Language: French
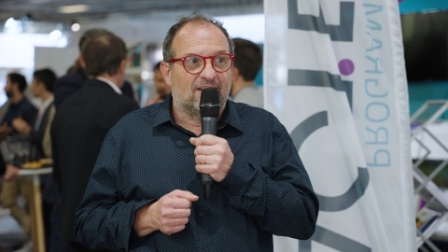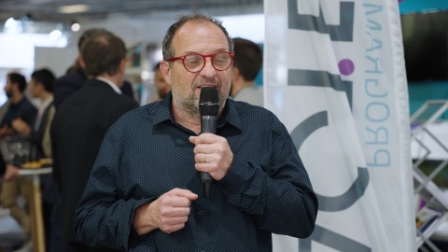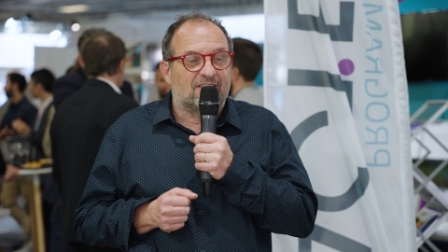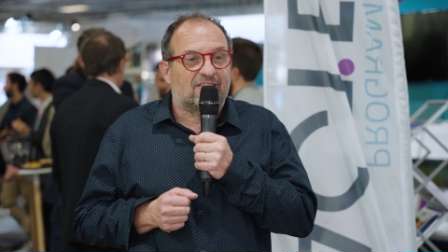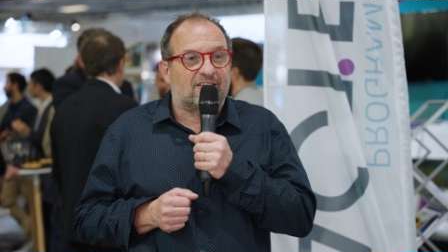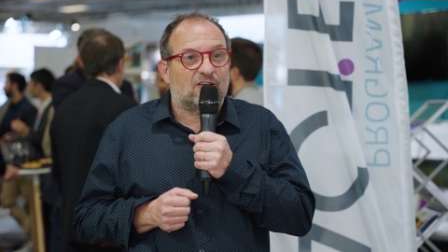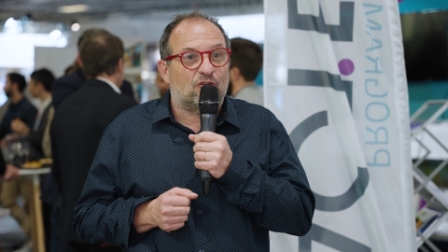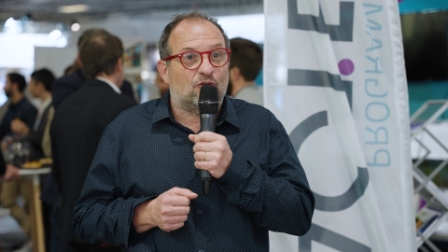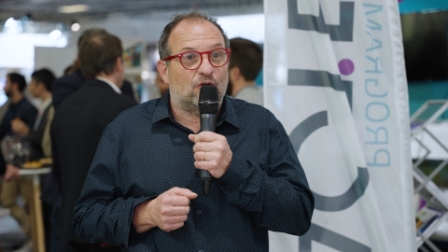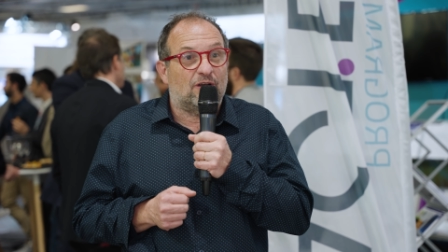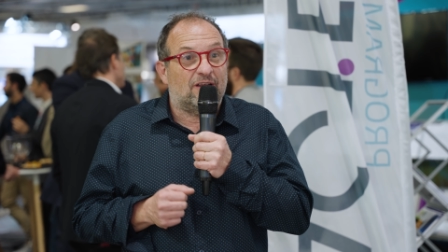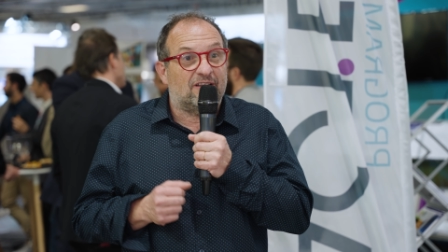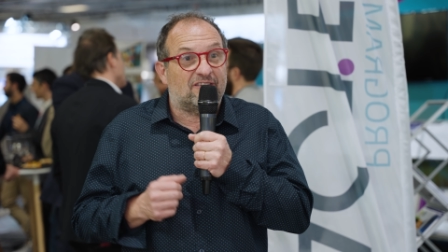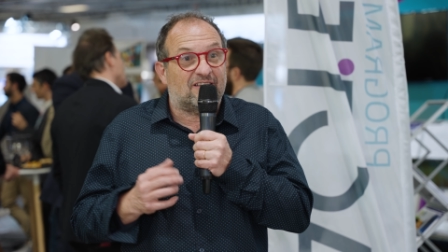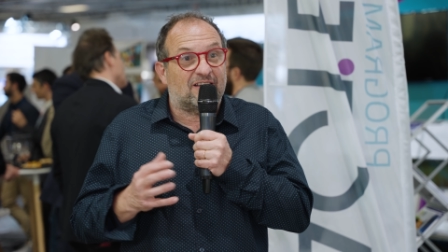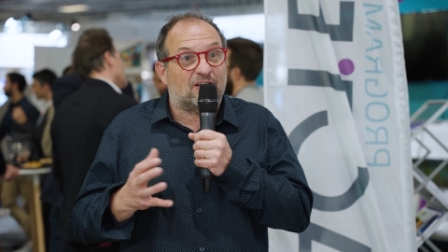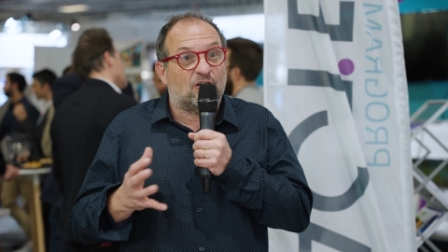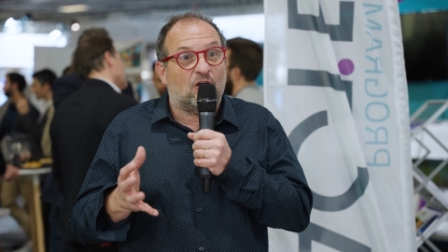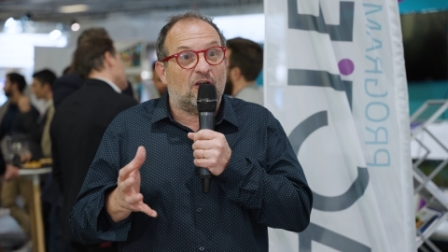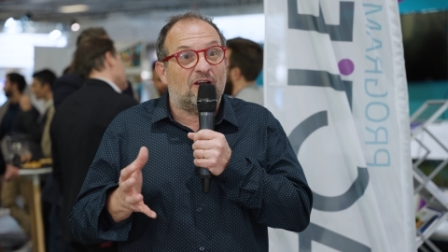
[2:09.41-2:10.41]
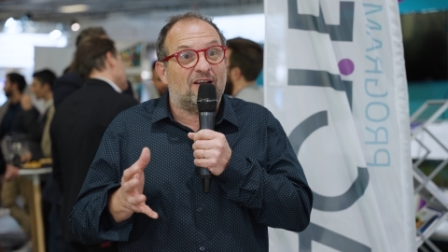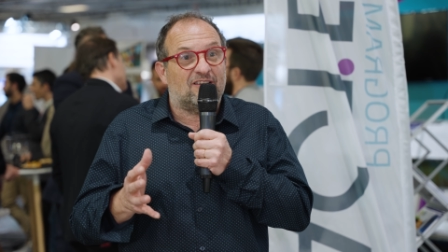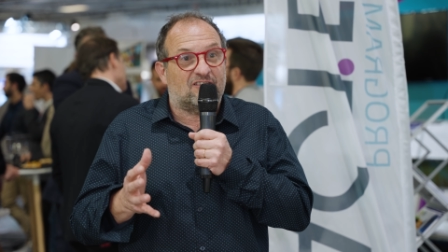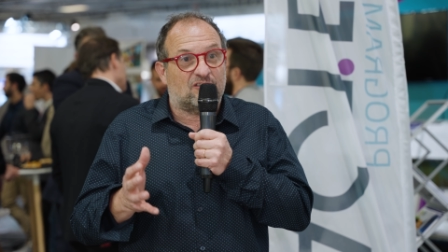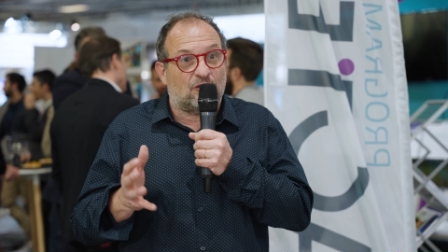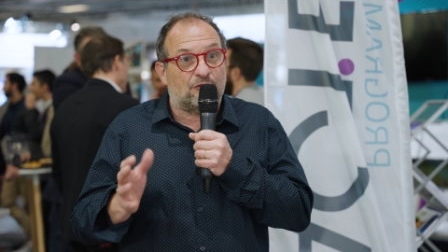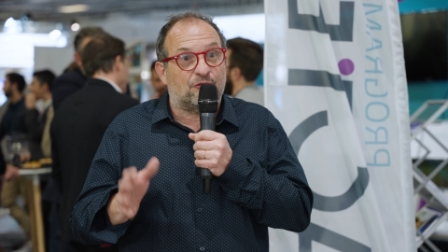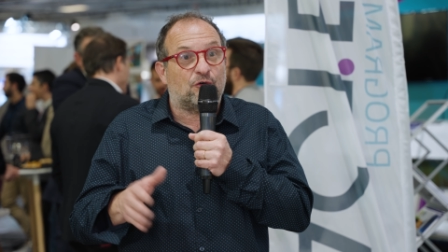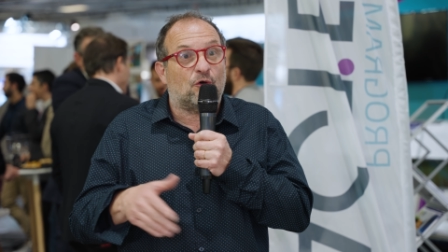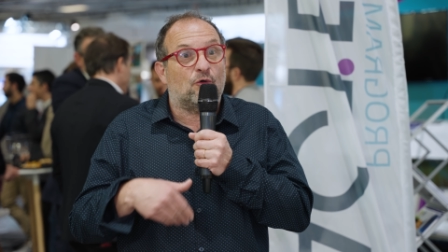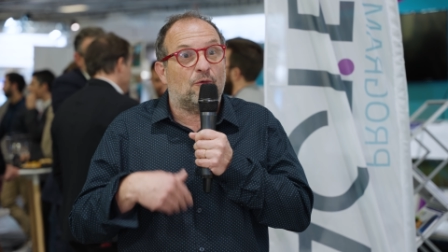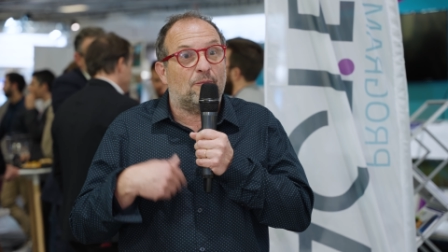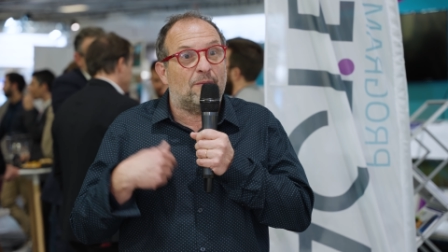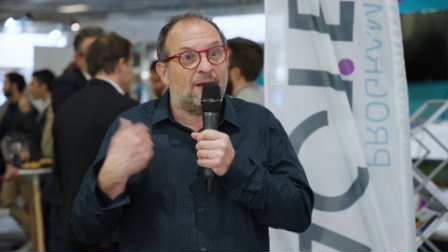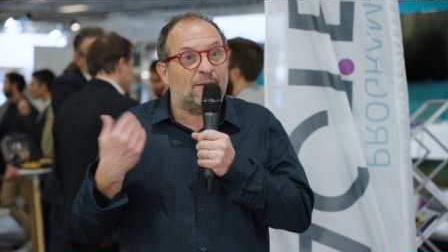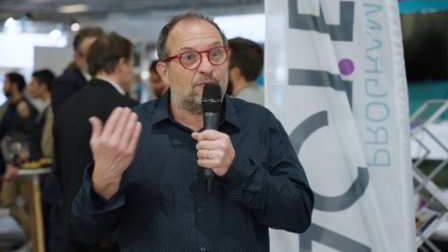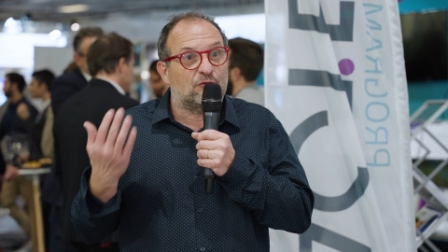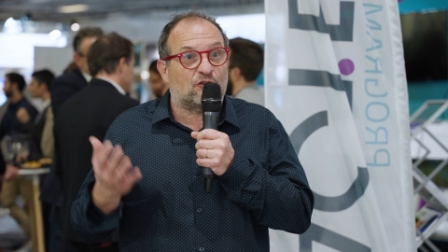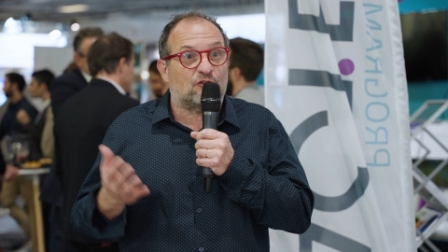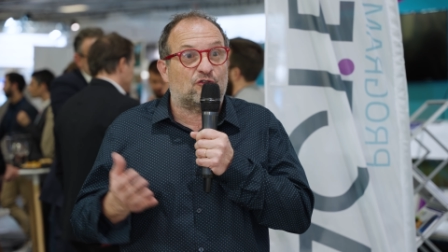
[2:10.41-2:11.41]
c'est que les écoles, les enfants
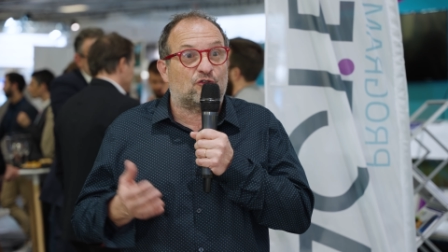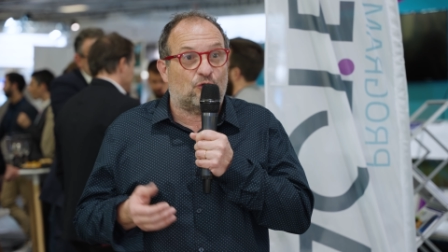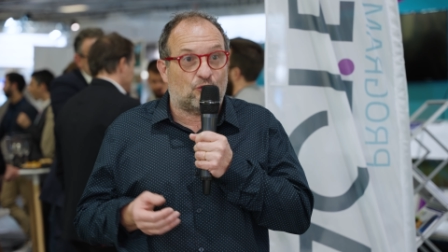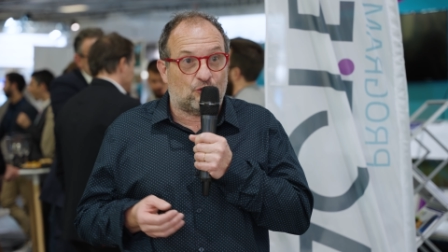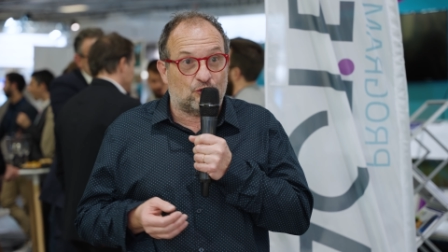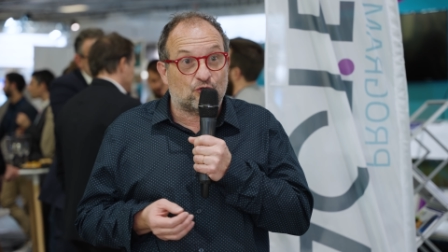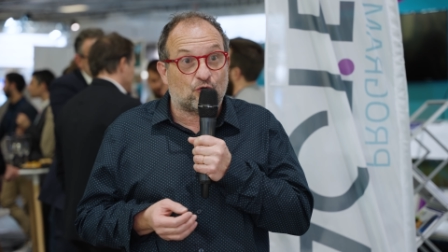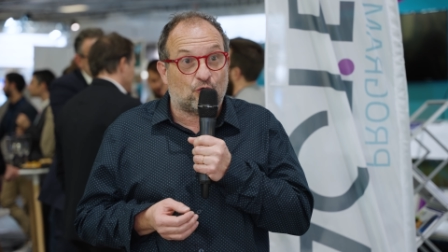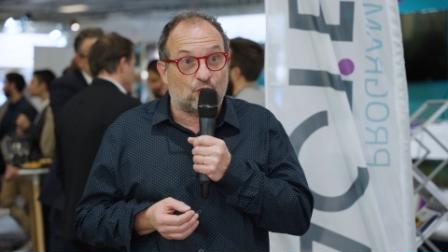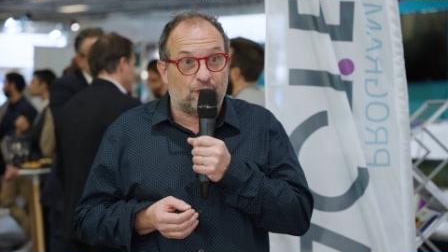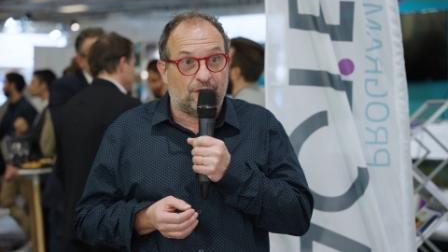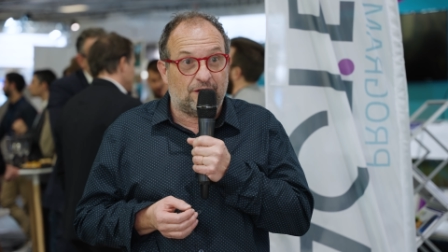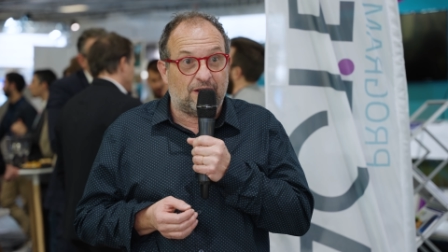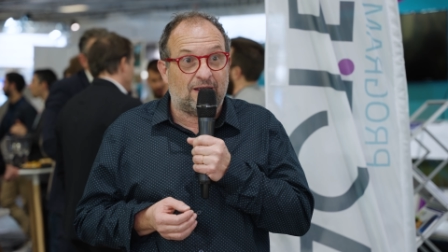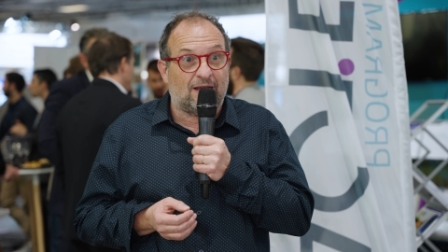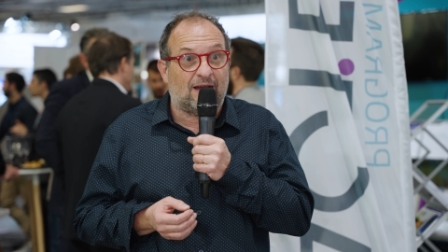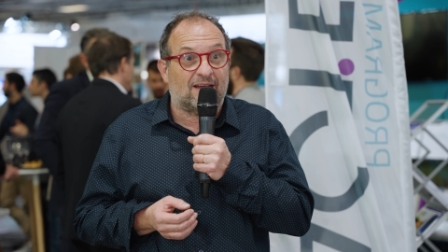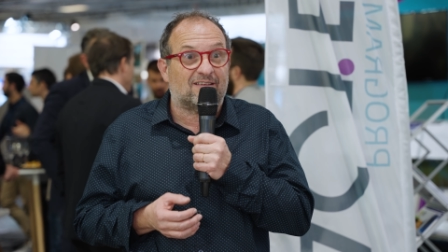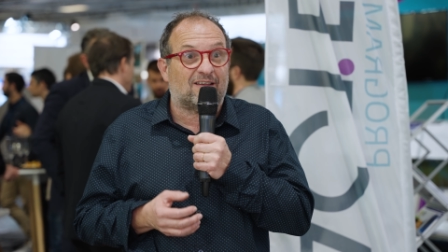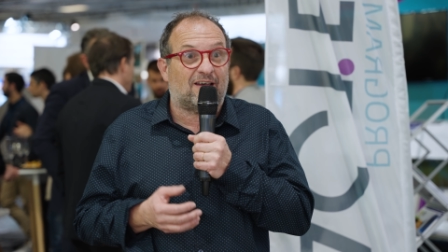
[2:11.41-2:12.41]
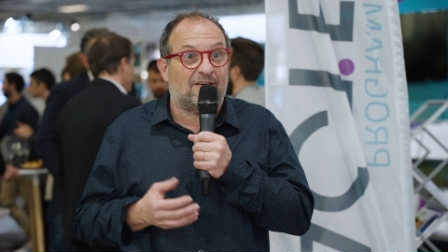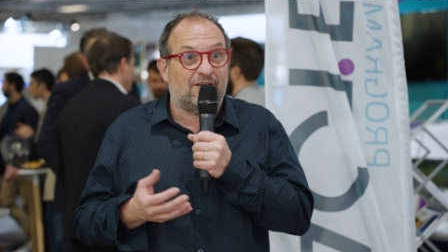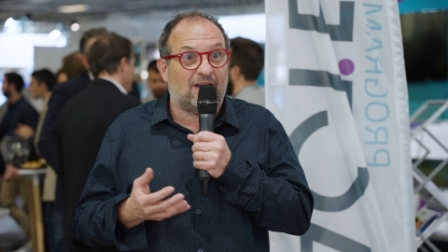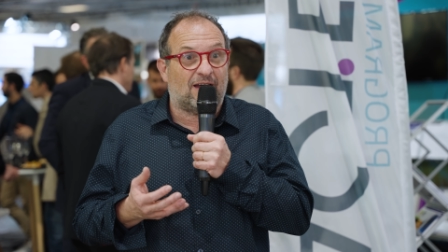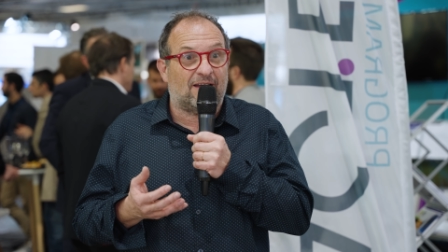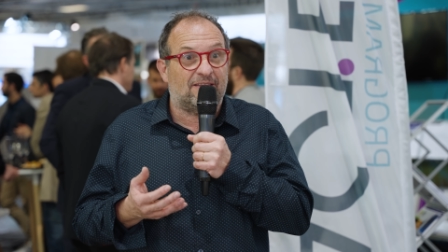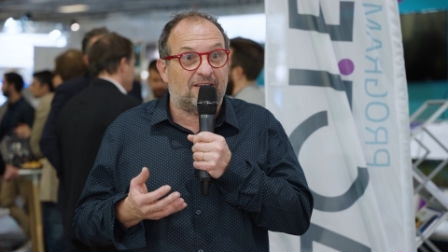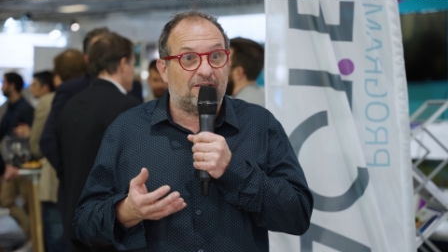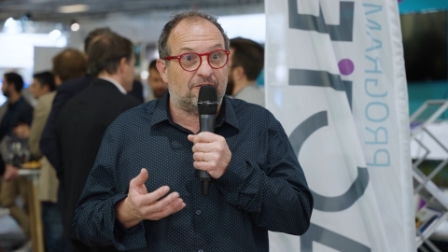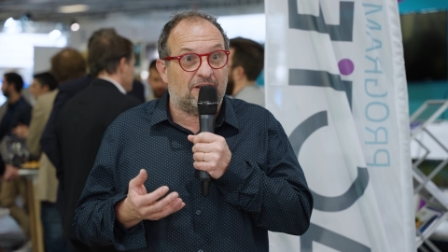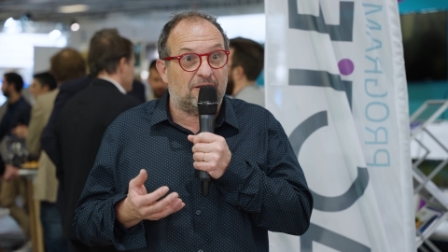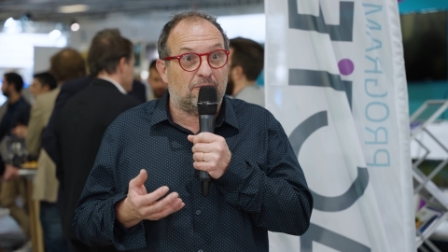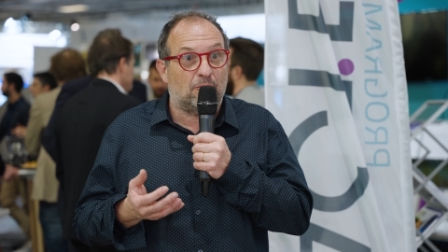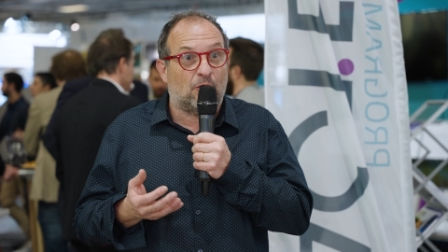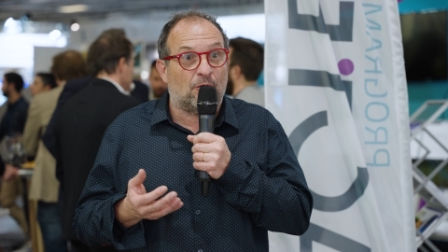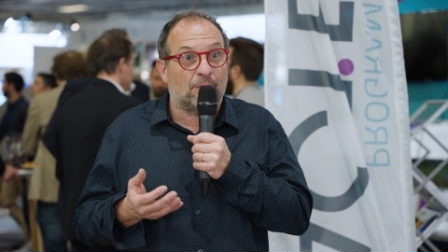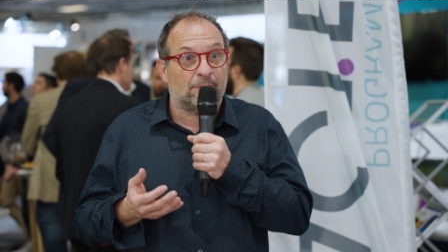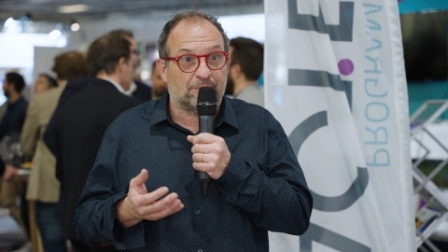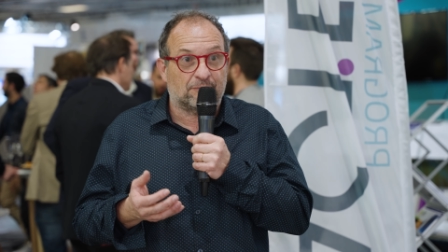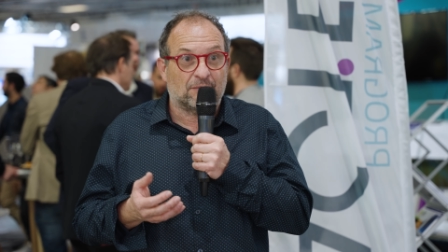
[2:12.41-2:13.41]
eux-mêmes se sont retrouvés à travers un
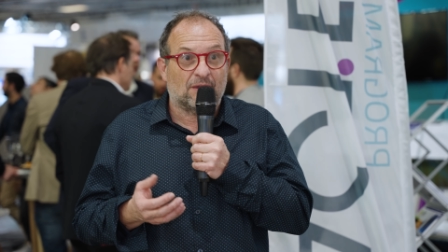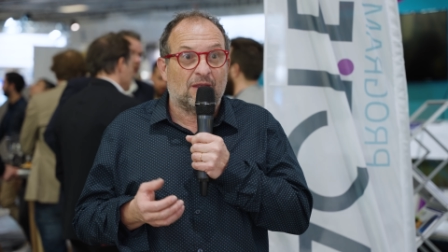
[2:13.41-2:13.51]
événement